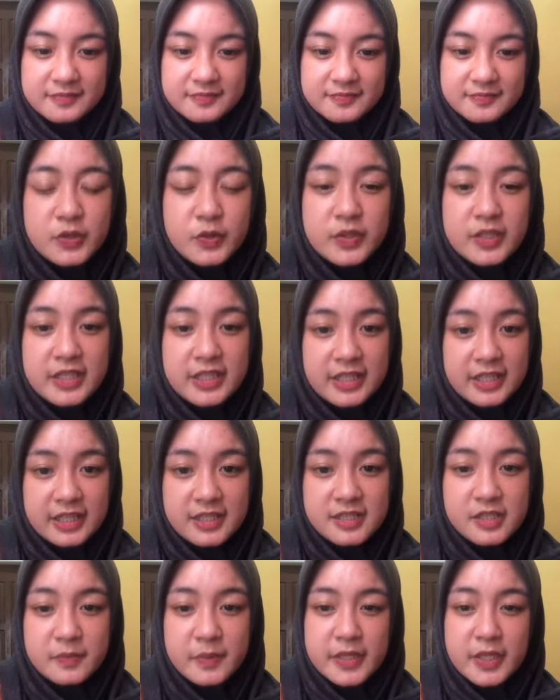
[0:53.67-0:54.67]
Studi ini
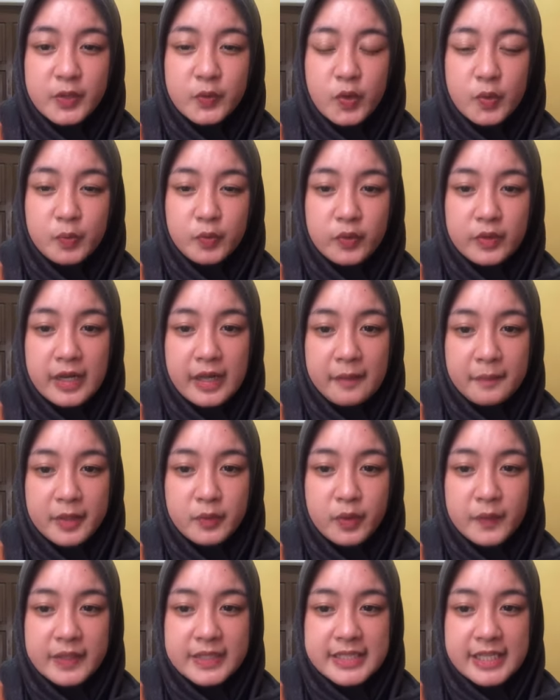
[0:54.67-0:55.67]
sebanyak 28
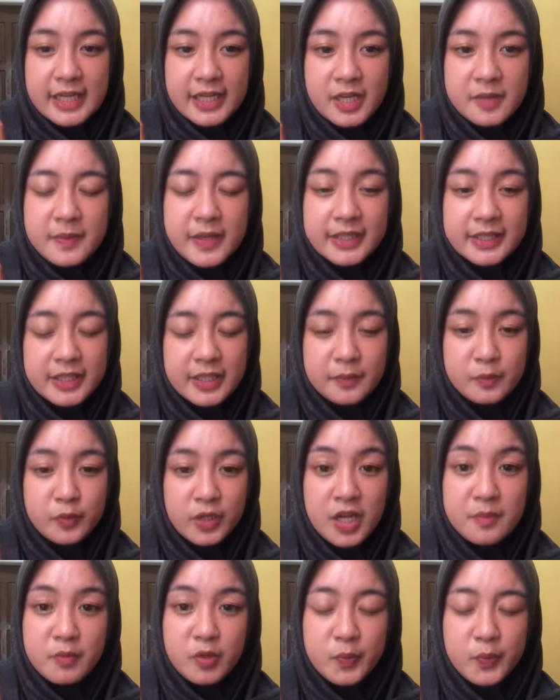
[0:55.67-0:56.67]
wawancara baik tatap muka
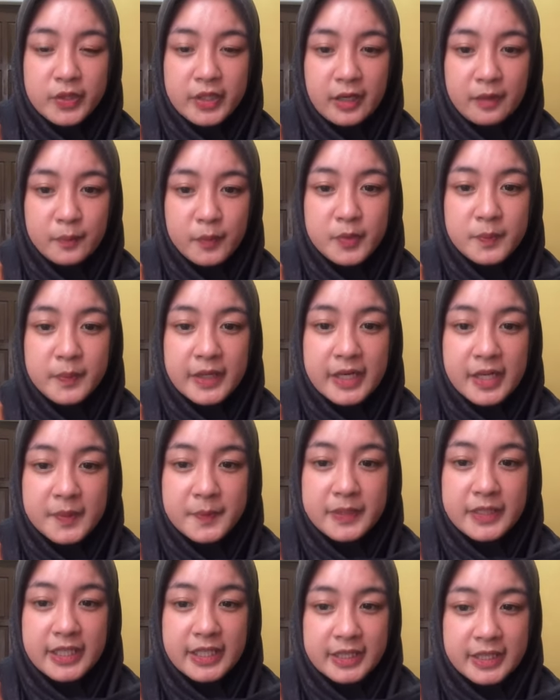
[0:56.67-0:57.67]
maupun telepon pada
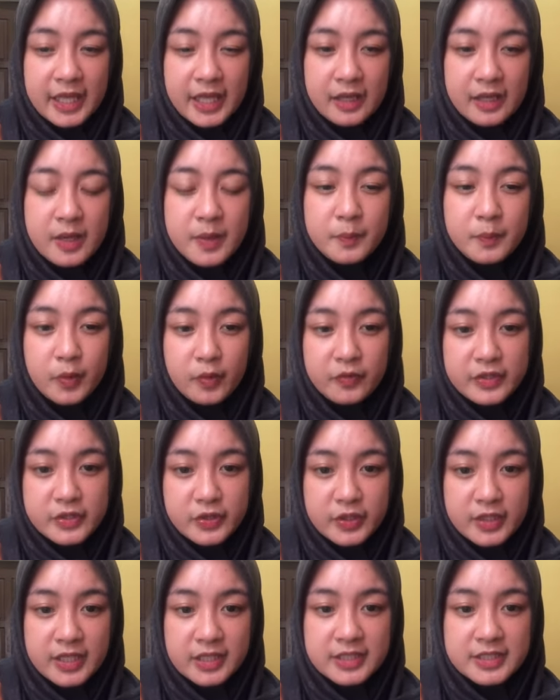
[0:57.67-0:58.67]
penderita,
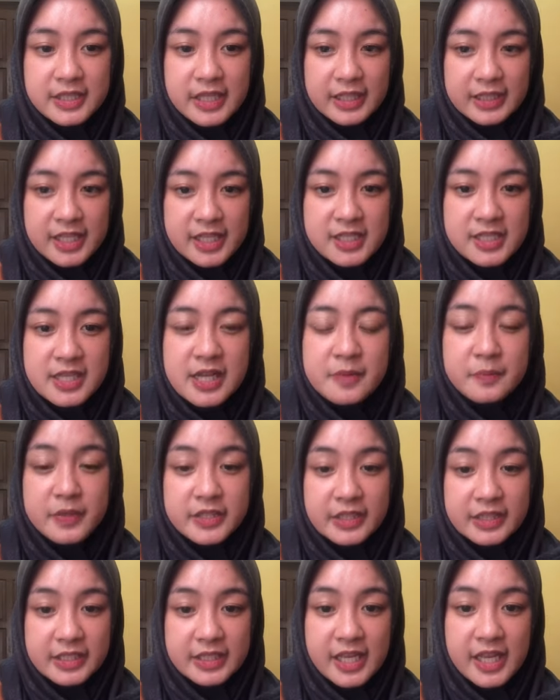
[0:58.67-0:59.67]
profesional kesehatan,
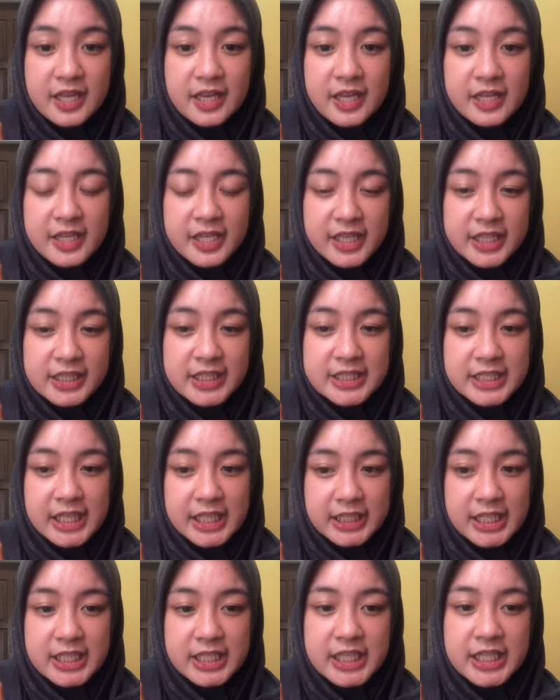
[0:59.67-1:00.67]
penyedia layanan
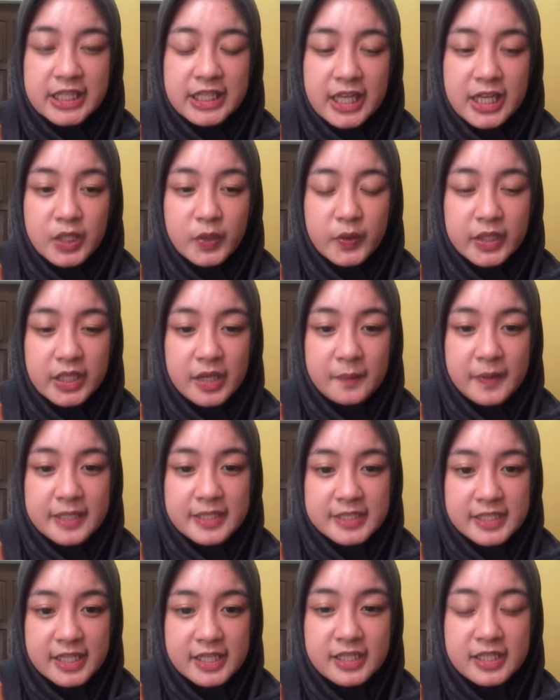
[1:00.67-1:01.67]
kesehatan, hingga keluarga
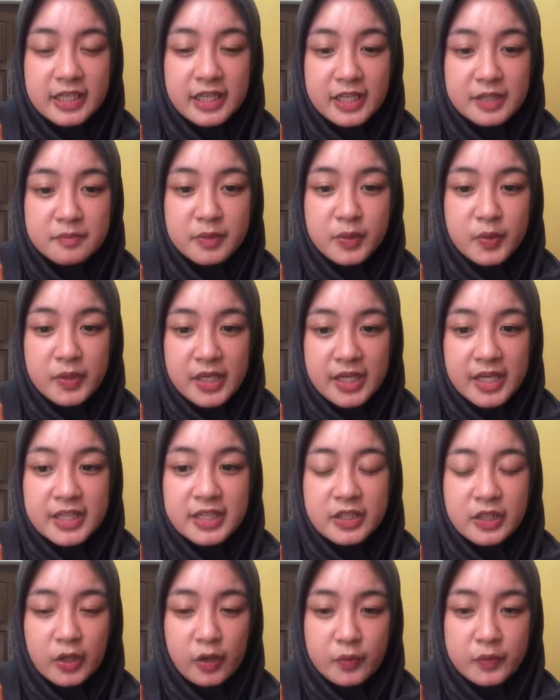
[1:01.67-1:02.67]
pasien dengan menggunakan
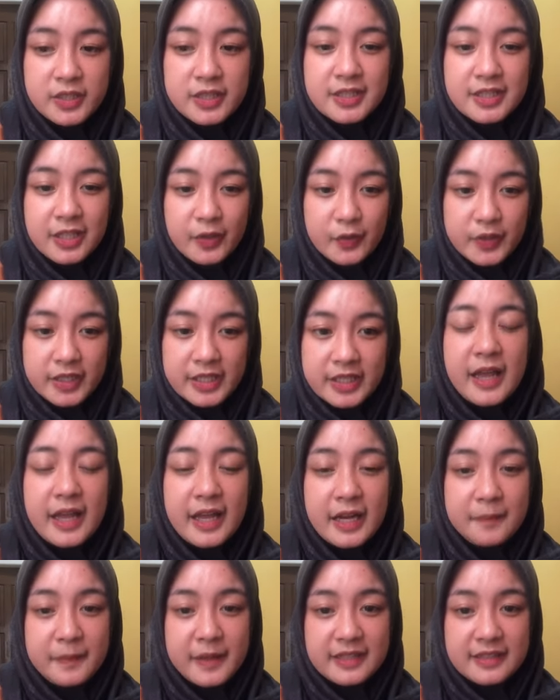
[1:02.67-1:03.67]
grounded theory.
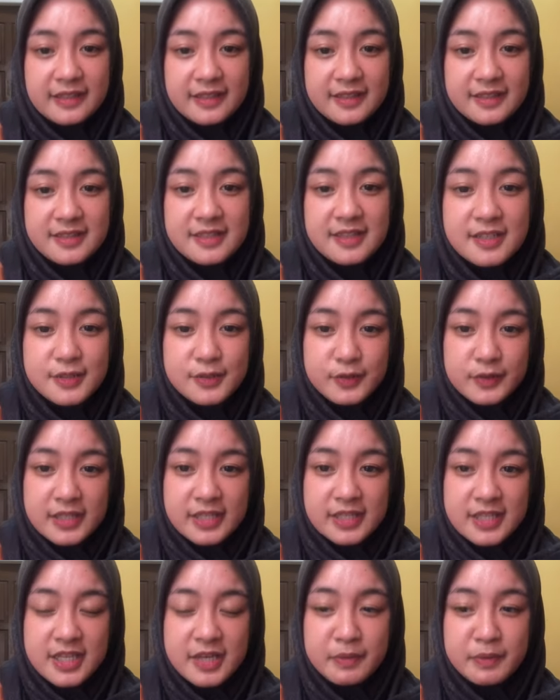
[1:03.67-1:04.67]
Harapannya, studi
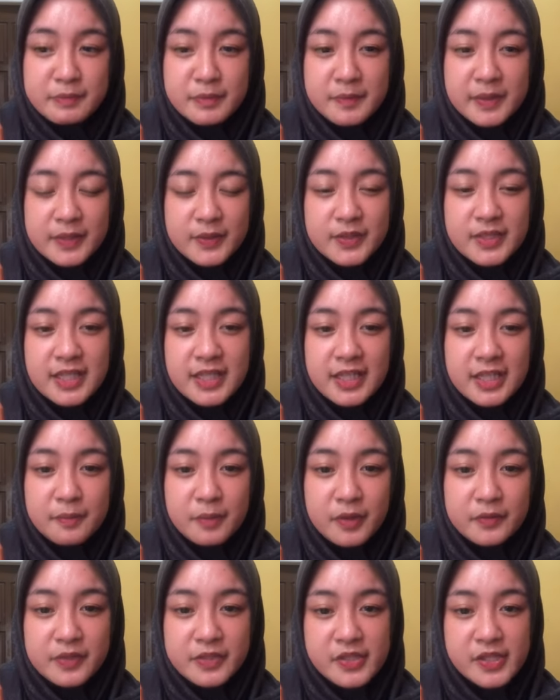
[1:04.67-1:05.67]
ini dapat membantu tenaga
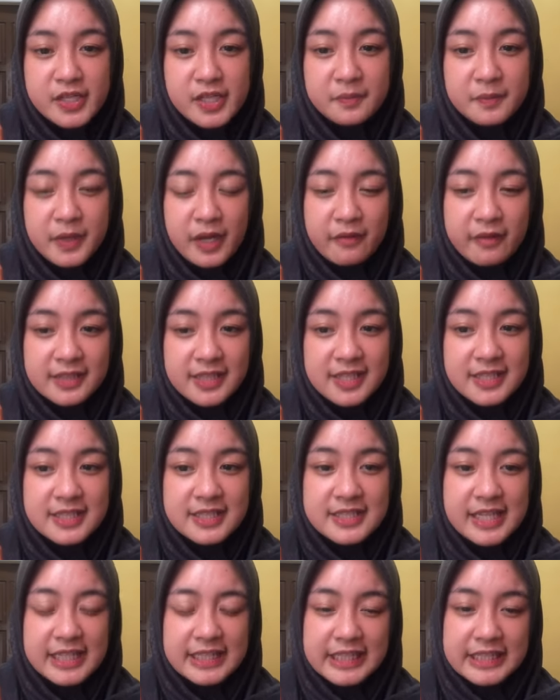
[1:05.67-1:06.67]
profesional perawatan
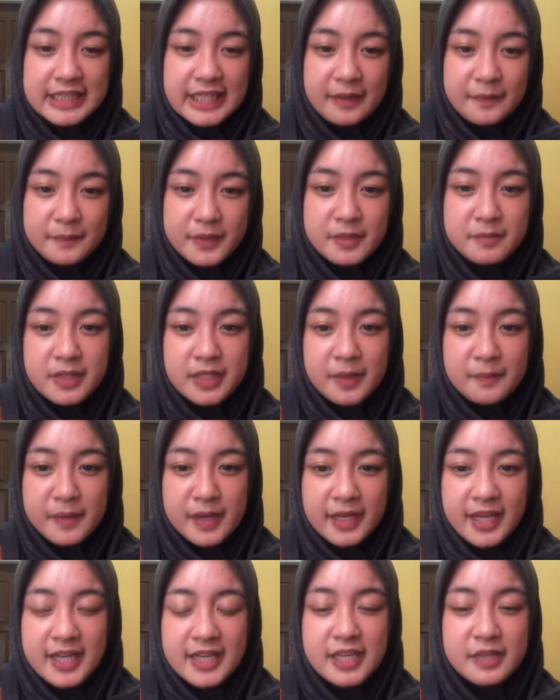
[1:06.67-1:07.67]
kesehatan terampil
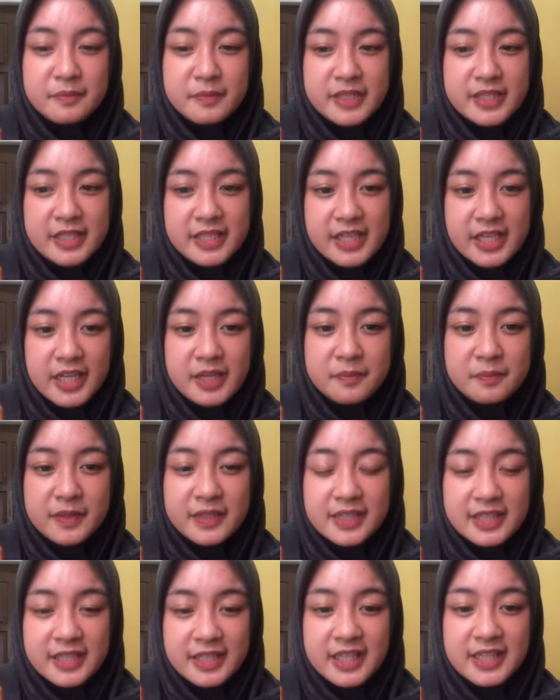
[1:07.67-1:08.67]
mengembangkan dan menyediakan
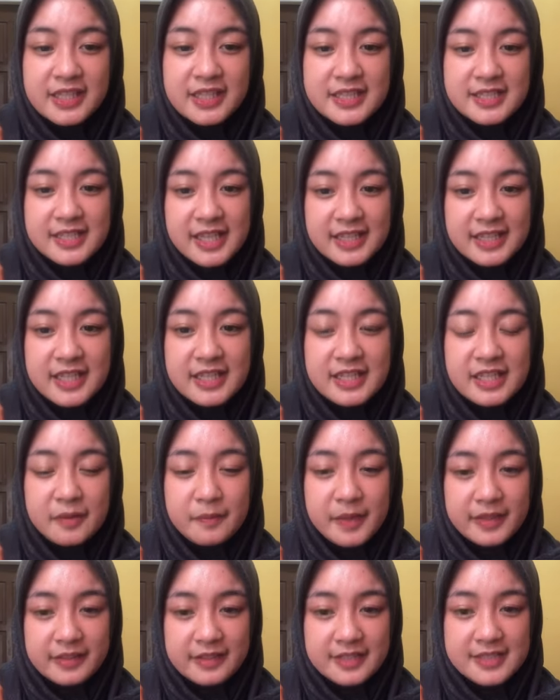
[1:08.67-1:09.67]
pendidikan kesehatan
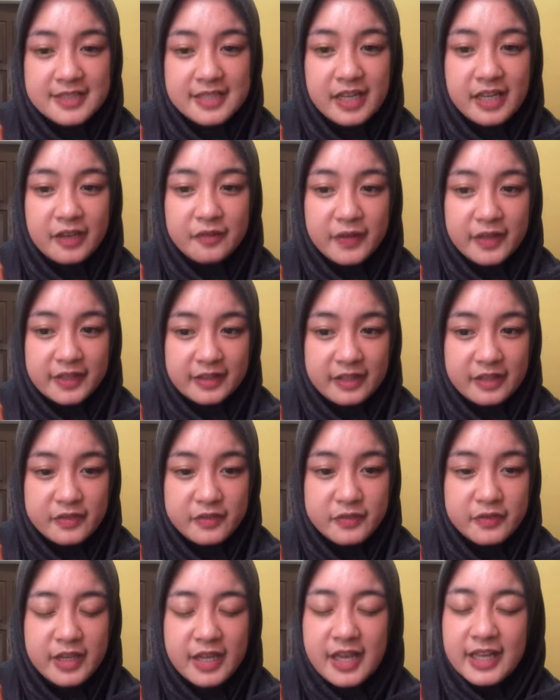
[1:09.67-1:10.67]
diabetes yang efektif,
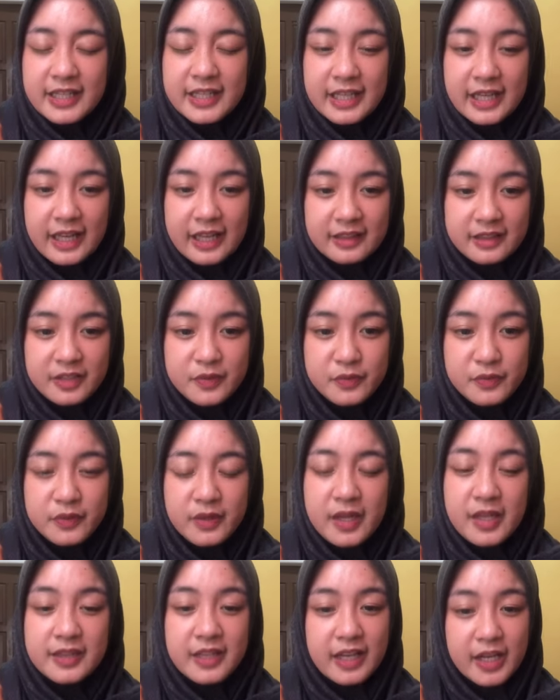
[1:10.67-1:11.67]
kreatif,
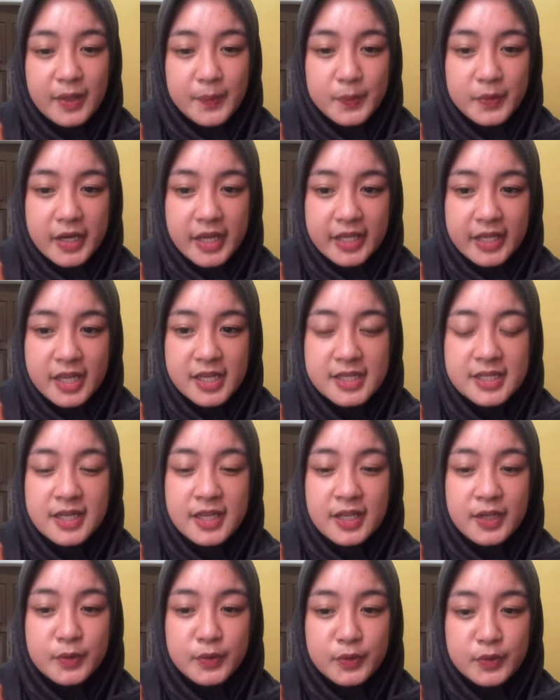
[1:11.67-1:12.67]
tangga budaya,
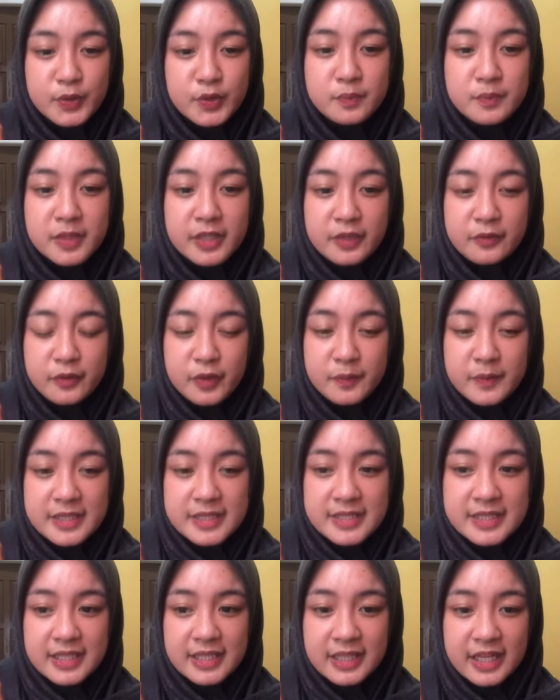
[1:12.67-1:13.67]
untuk
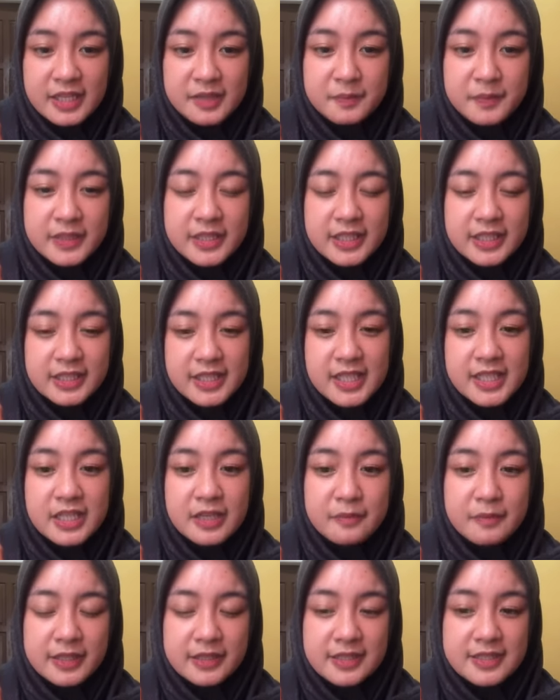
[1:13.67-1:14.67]
menginformasikan penderita
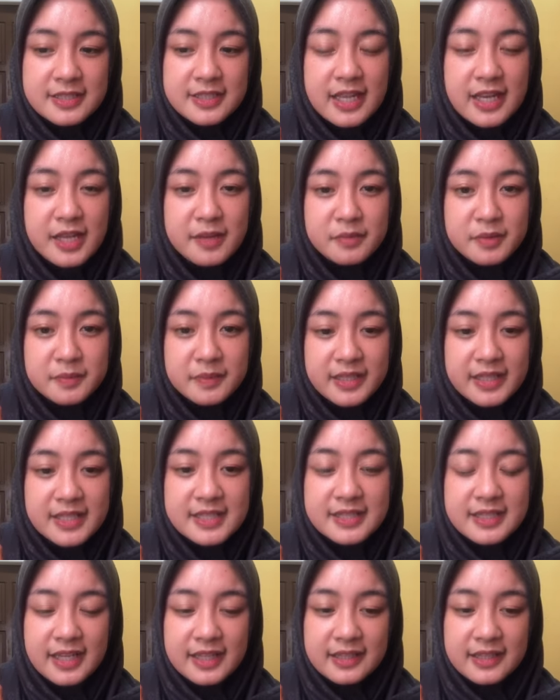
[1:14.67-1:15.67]
diabetes dalam memilih
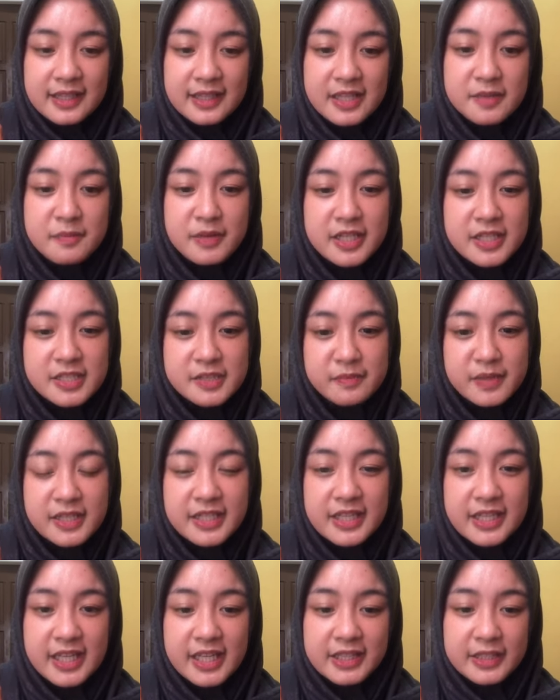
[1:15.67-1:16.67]
strategi manajemen
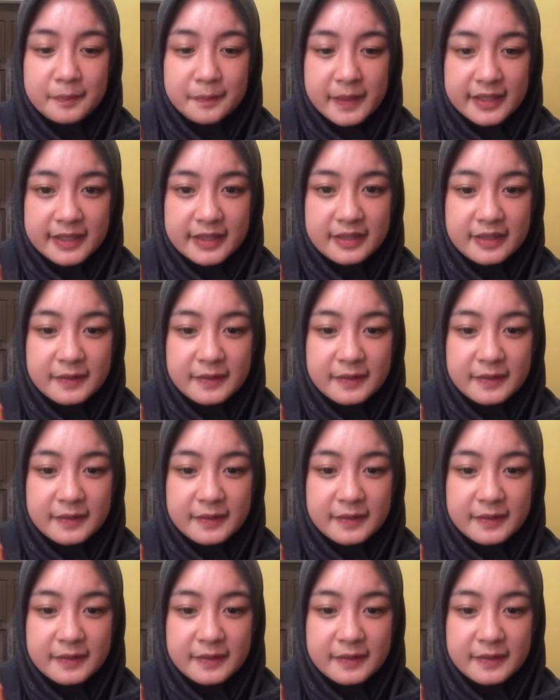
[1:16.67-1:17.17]
diri yang tepat.